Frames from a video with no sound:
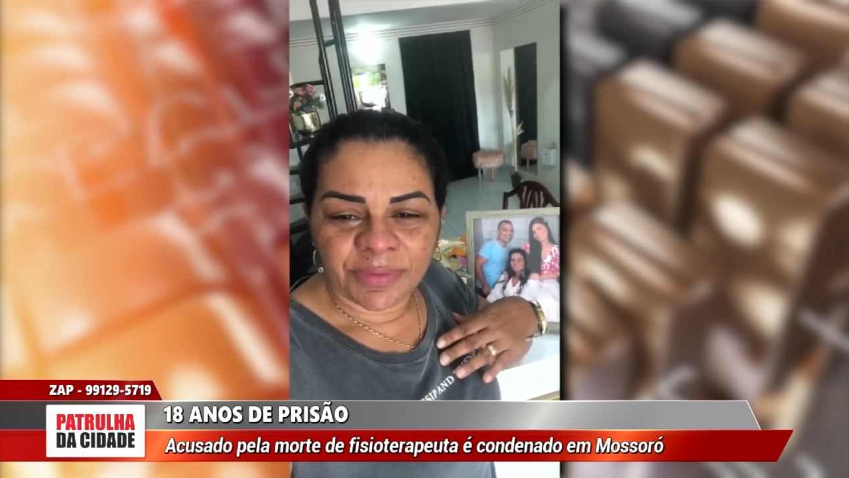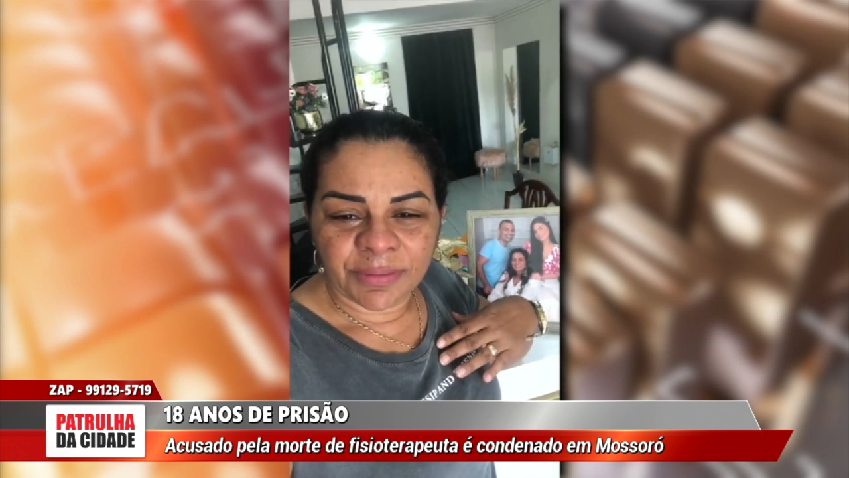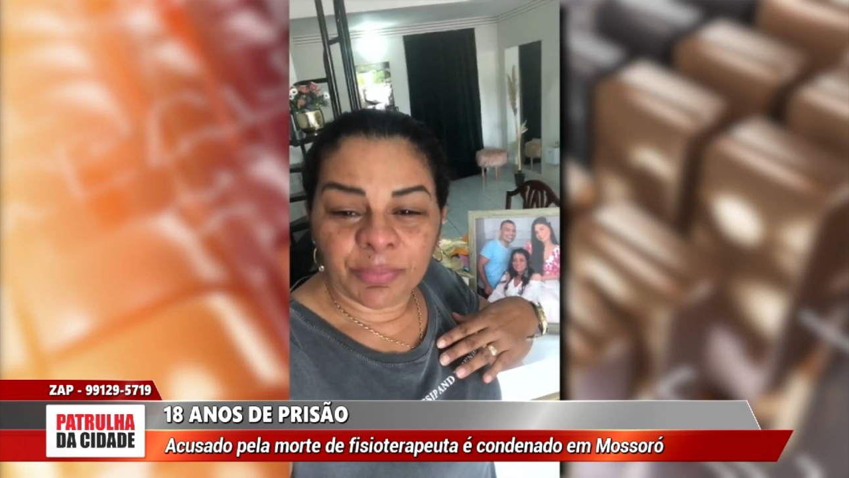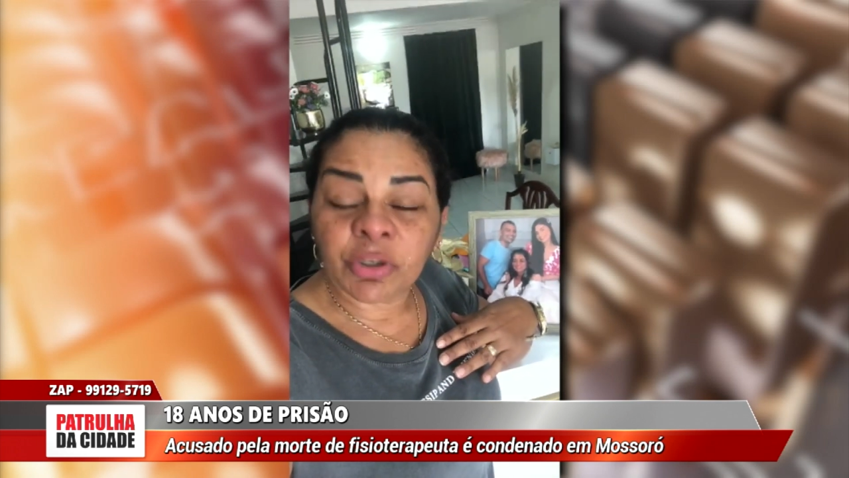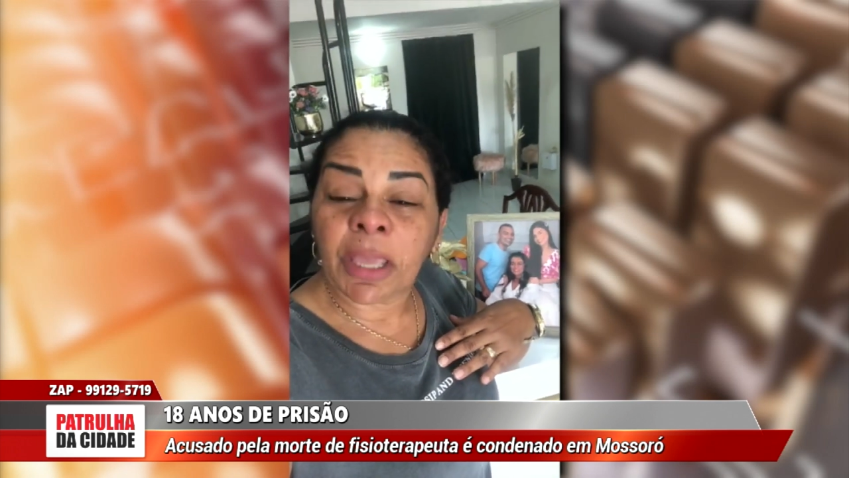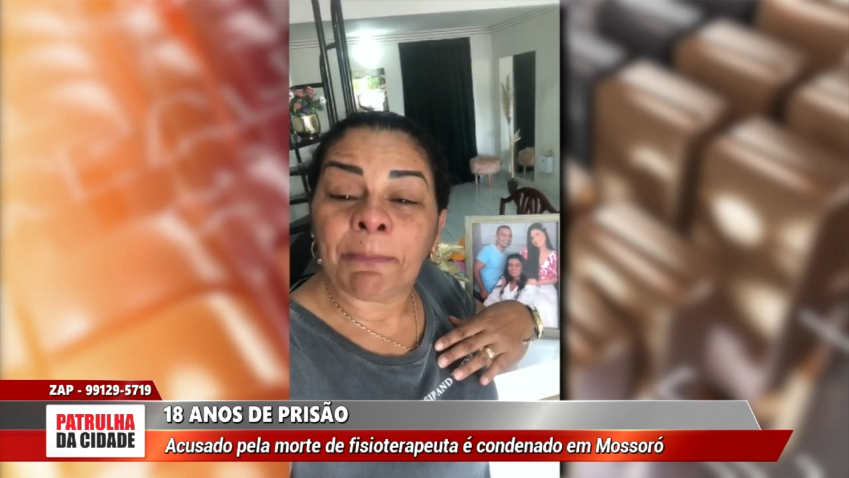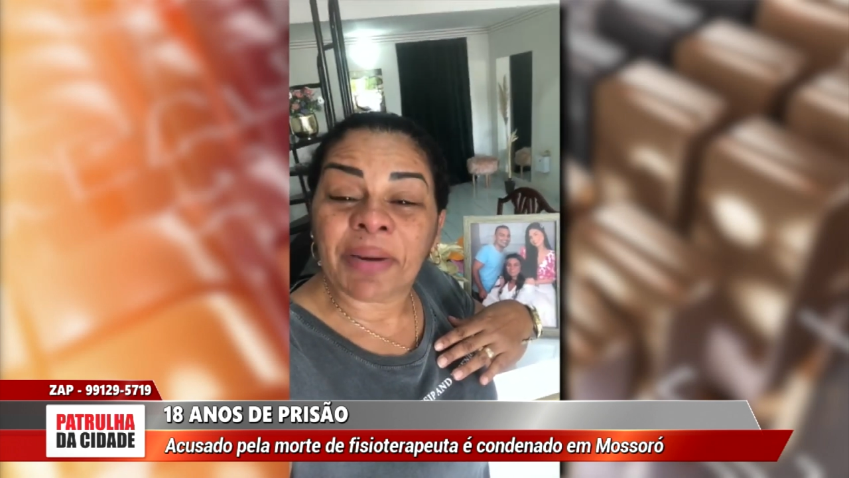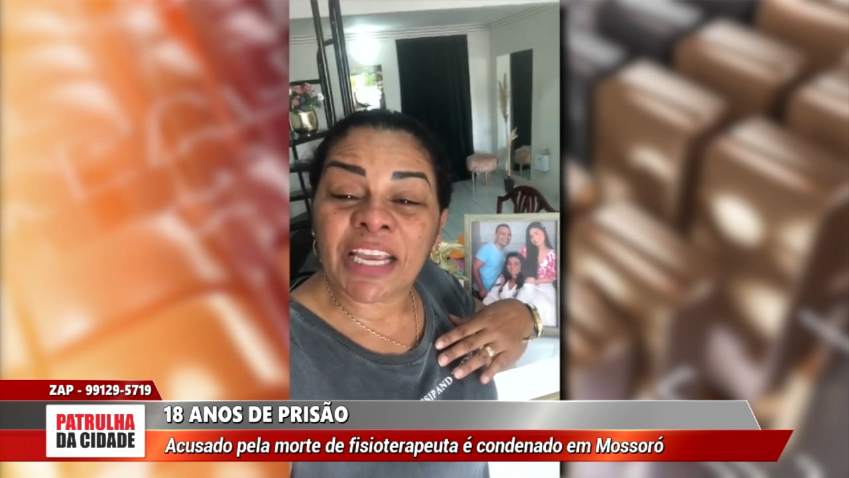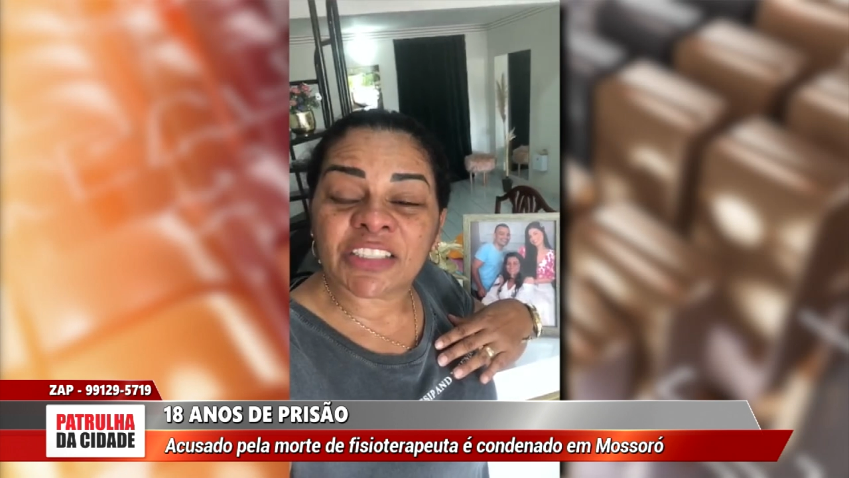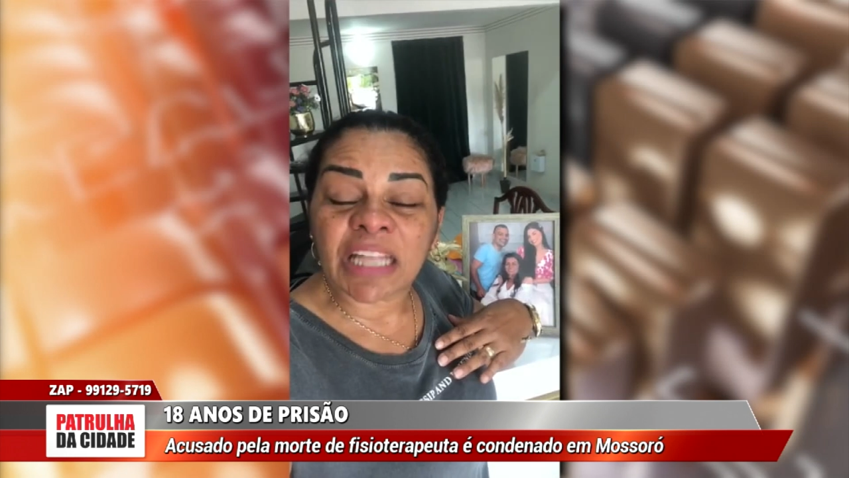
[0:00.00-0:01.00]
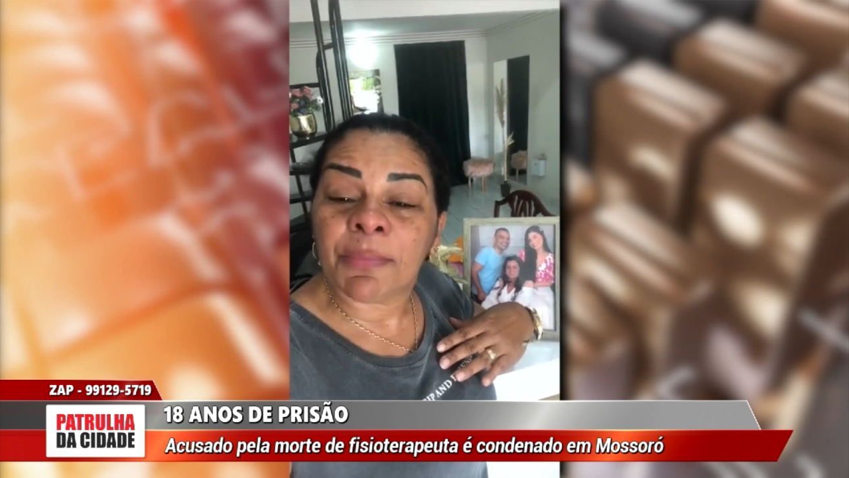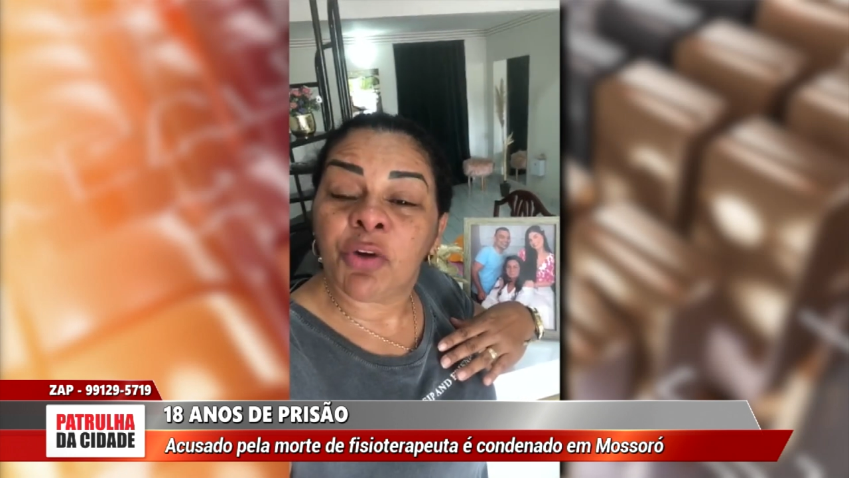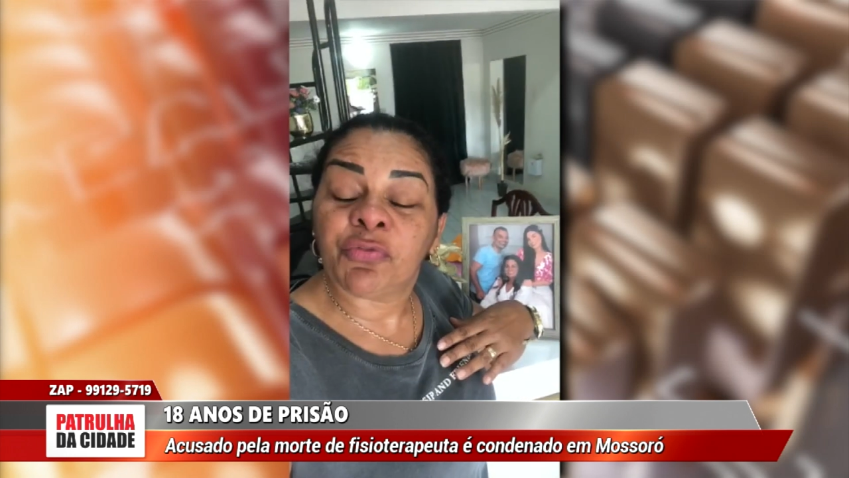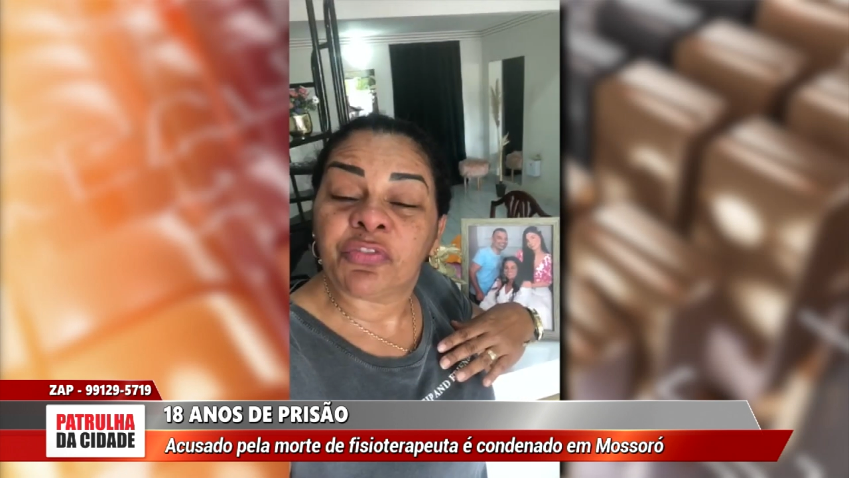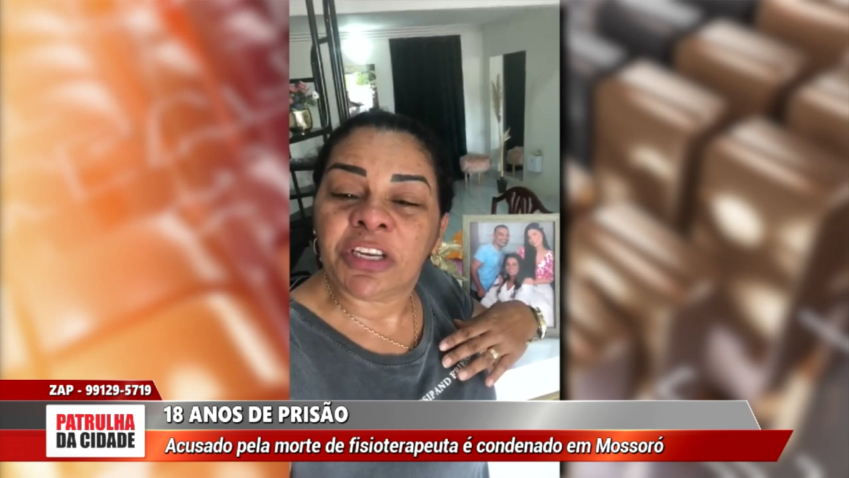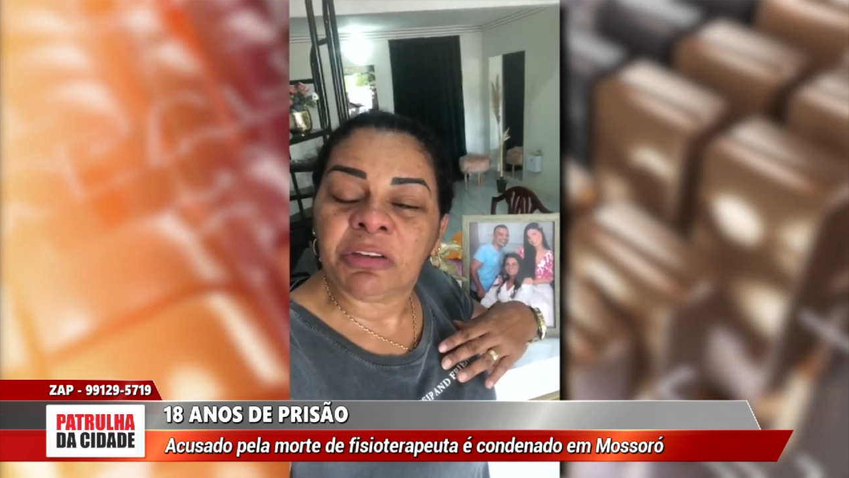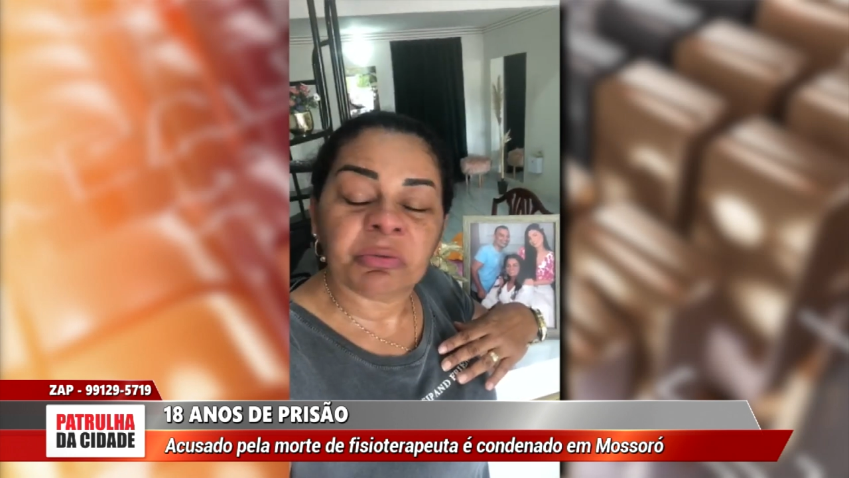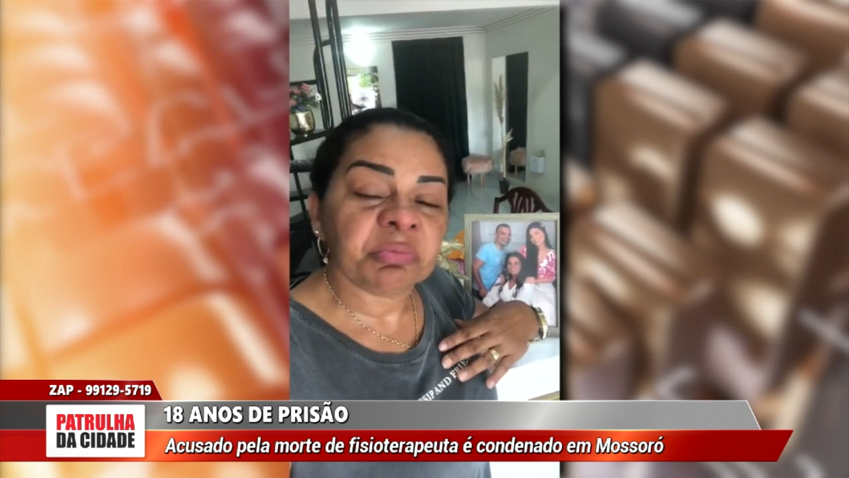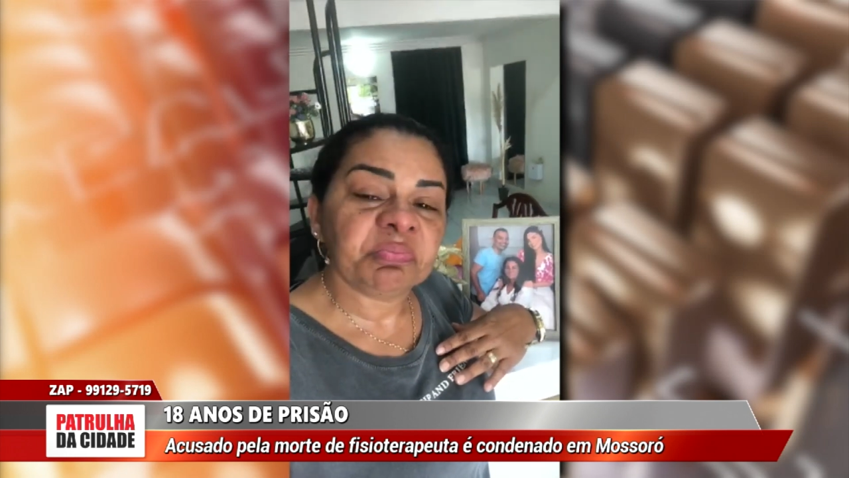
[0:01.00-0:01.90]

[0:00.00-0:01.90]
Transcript: Porque preso tá meu filho,